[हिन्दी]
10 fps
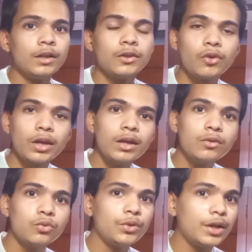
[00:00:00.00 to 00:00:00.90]
क्योंकि
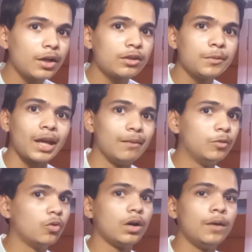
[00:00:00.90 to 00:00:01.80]
सूर्या के इसमें कैमी
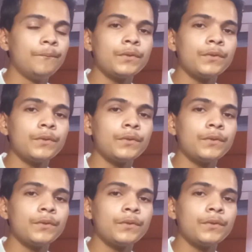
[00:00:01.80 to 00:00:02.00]
होगा